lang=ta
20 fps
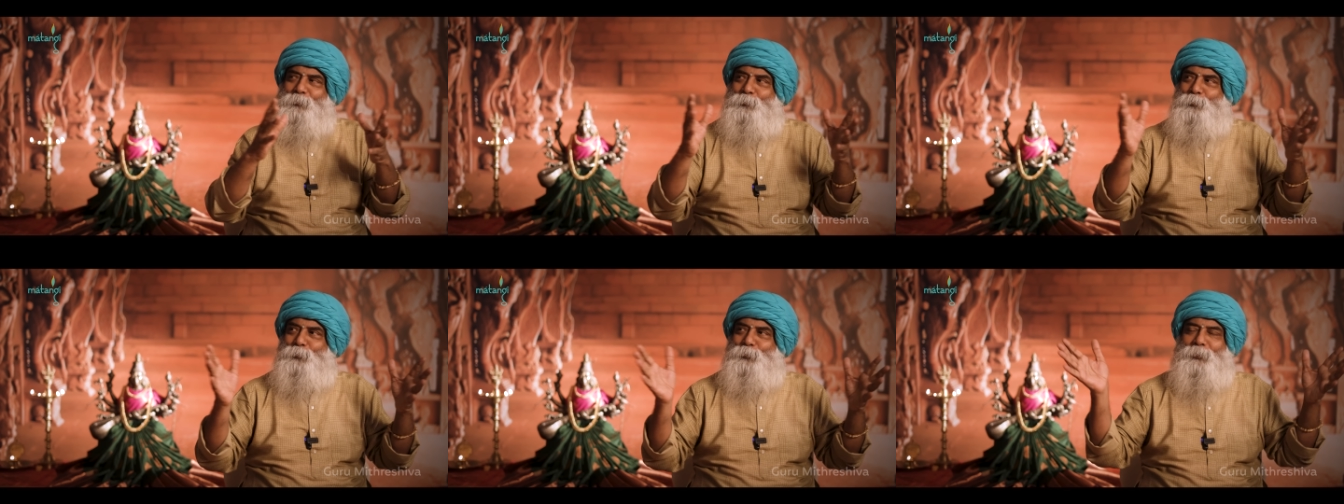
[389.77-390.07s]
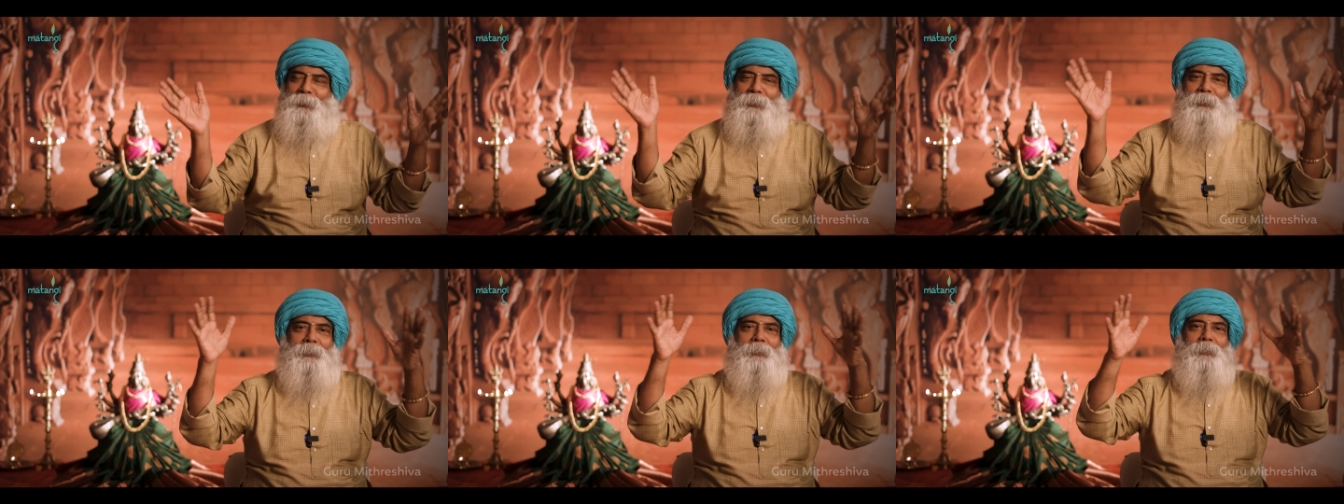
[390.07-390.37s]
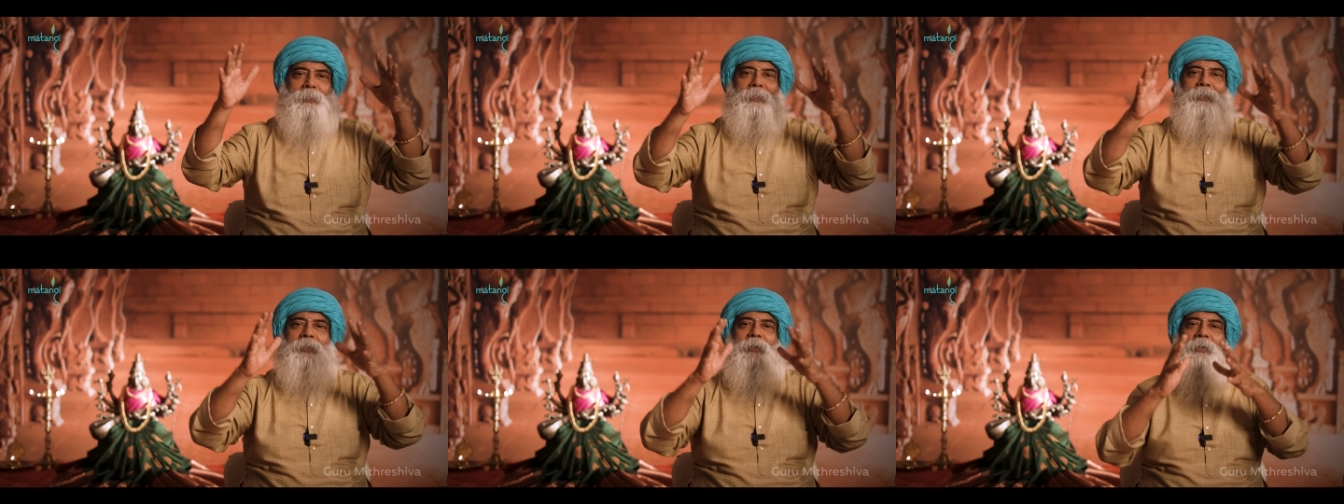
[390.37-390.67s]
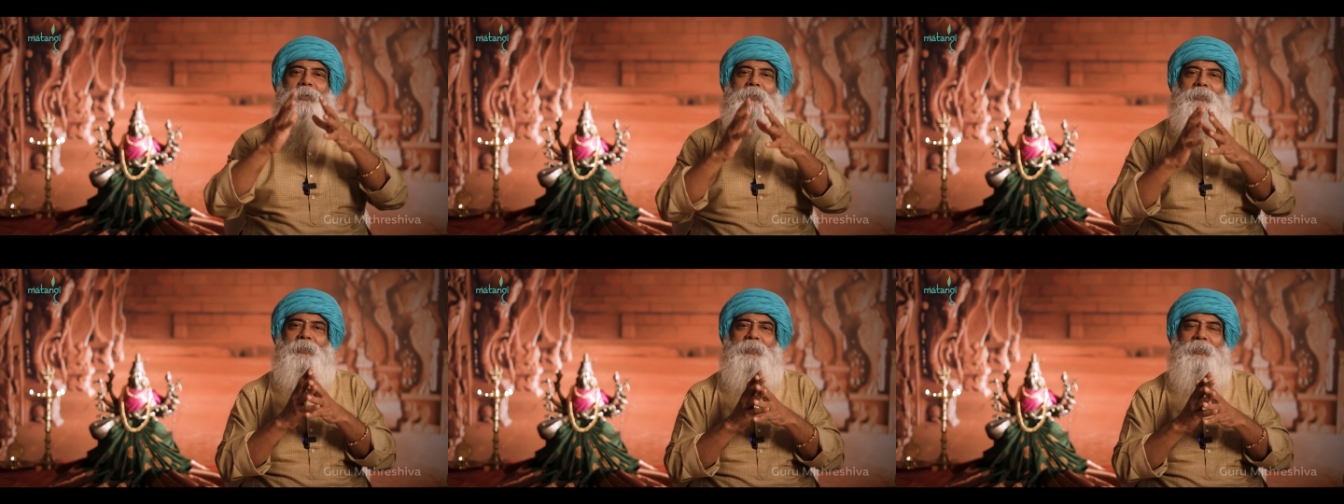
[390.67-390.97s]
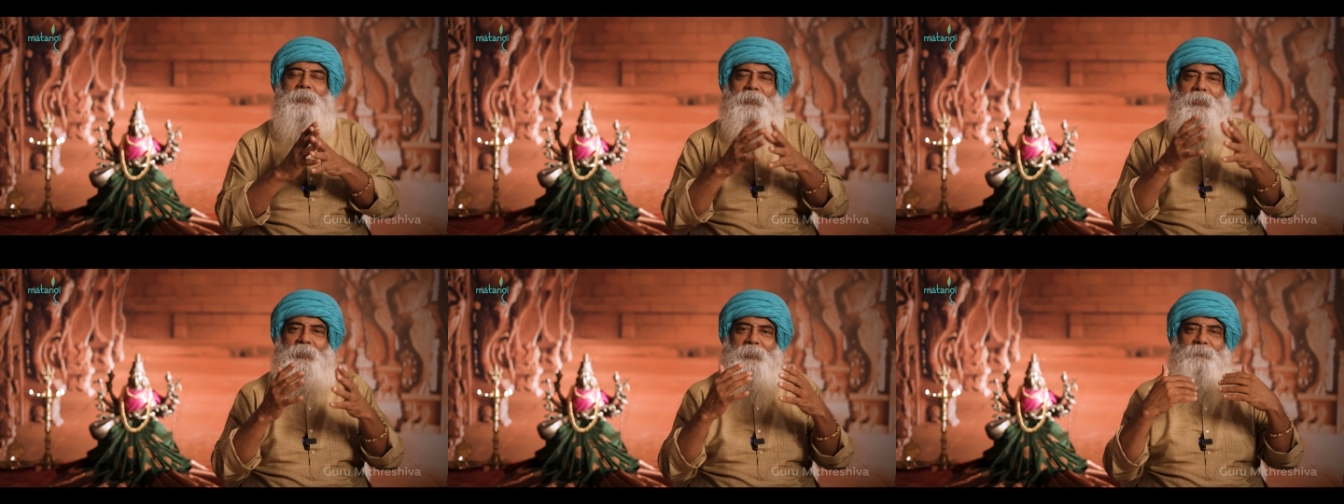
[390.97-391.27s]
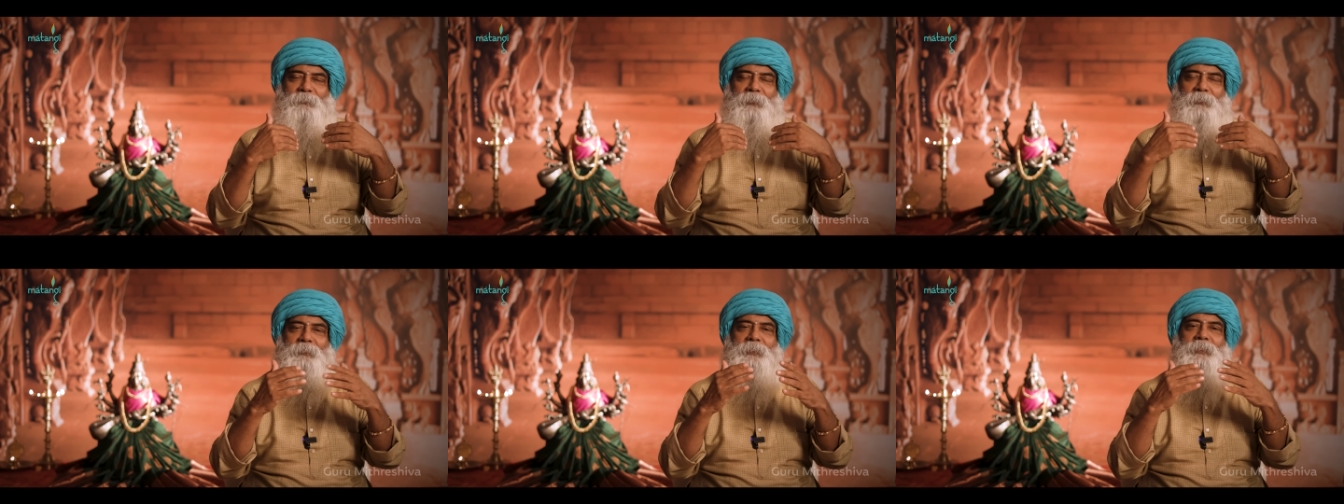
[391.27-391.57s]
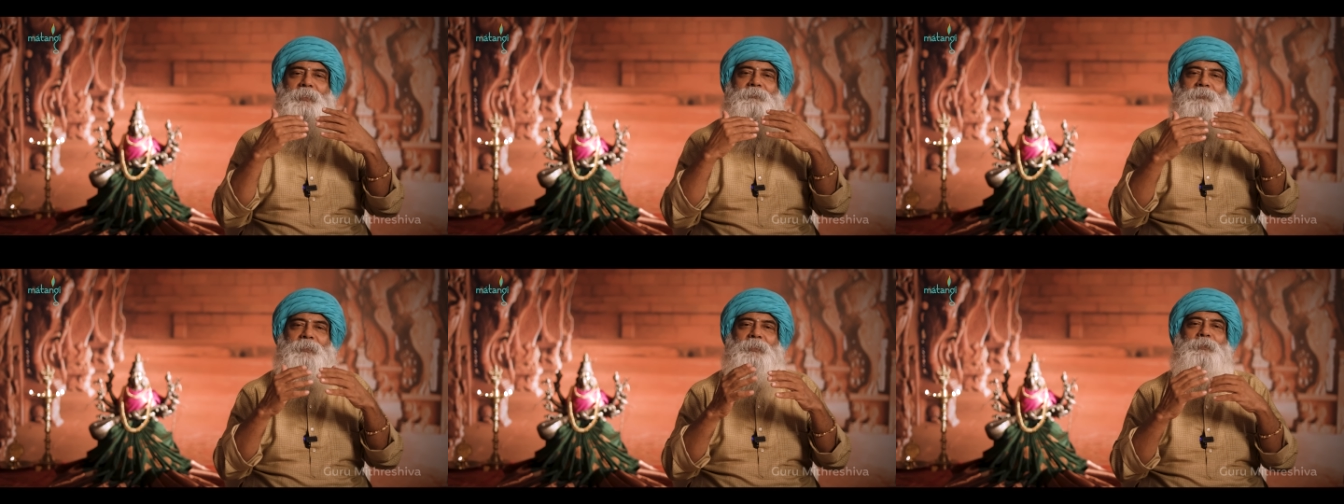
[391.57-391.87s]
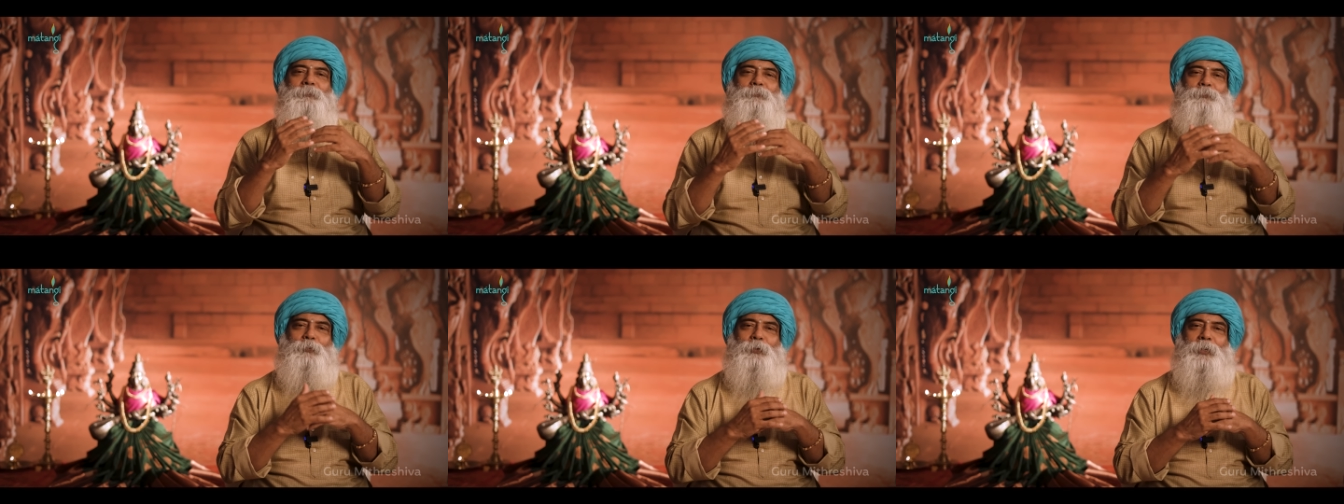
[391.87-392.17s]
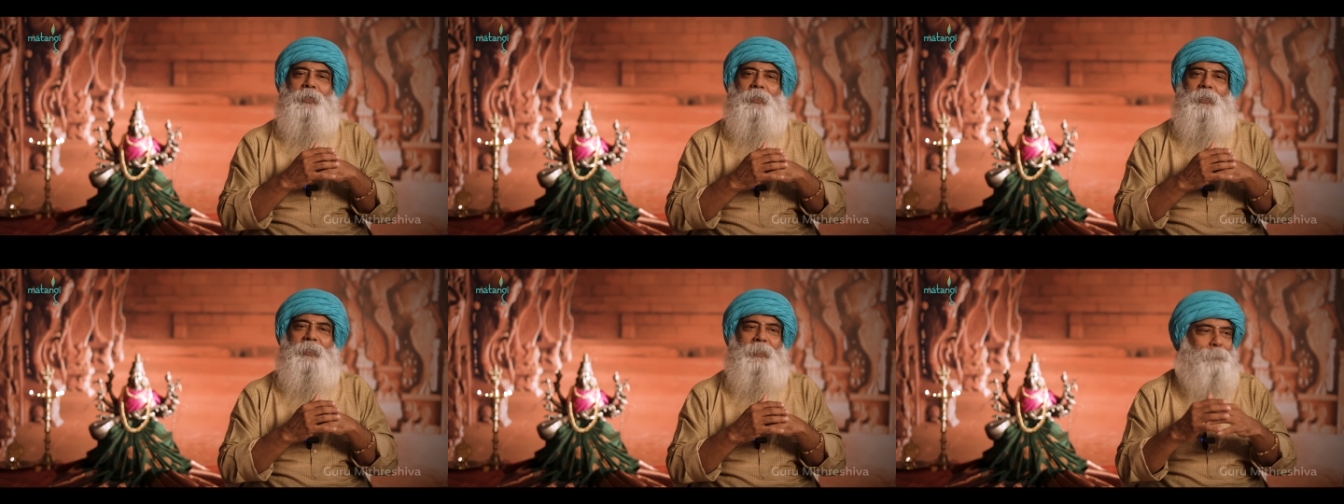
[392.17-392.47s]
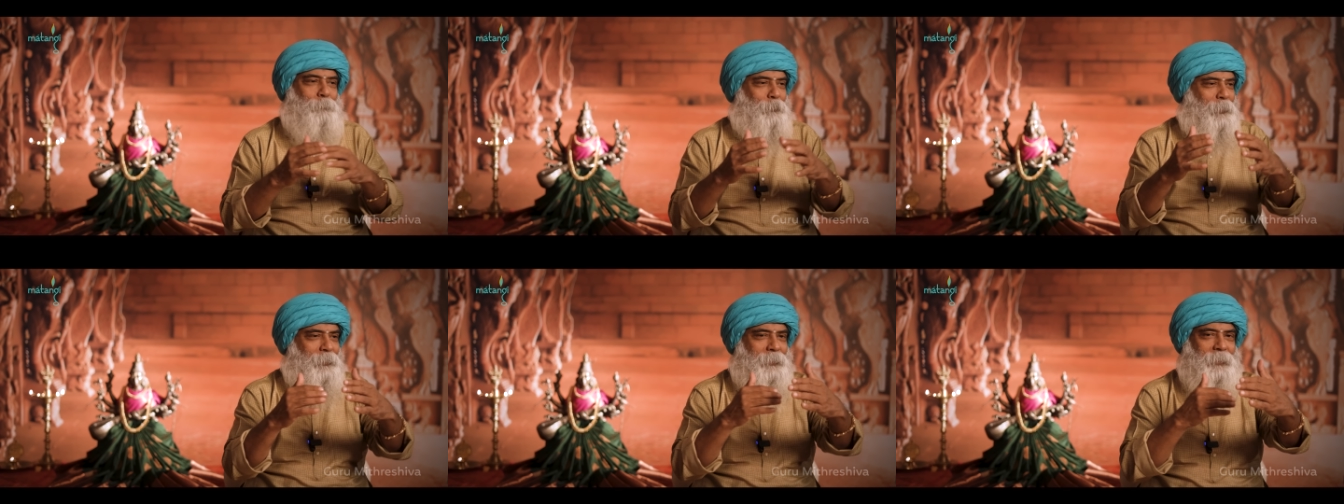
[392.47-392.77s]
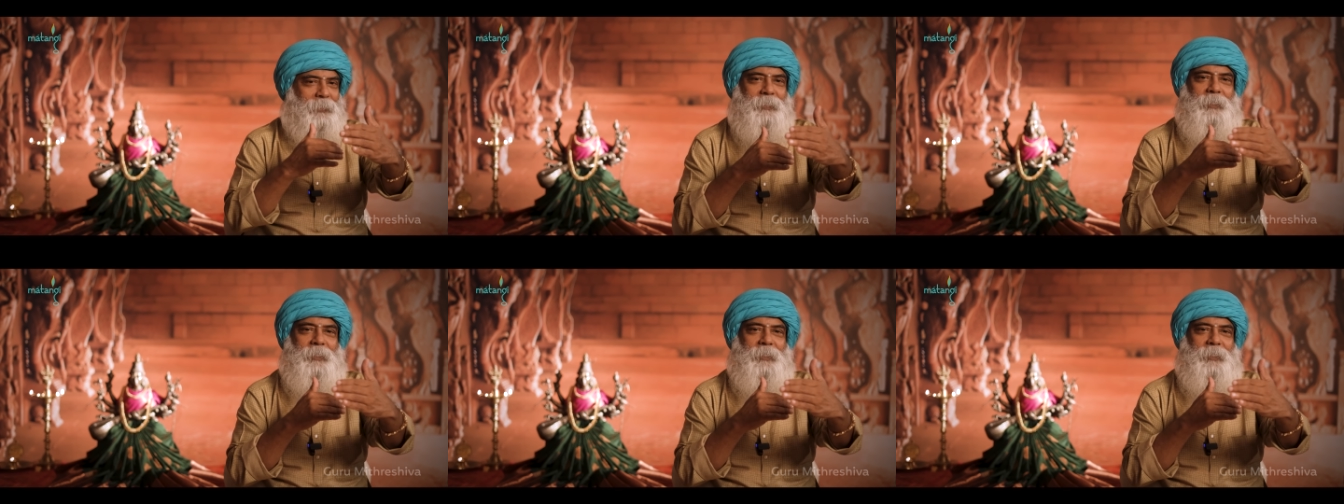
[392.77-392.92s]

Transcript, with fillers: நூற்றுக்கணக்கான ஆளுங்க என் லைஃப்பில் வந்துட்டு வந்துட்டு போகிறாங்க எப்படி இந்த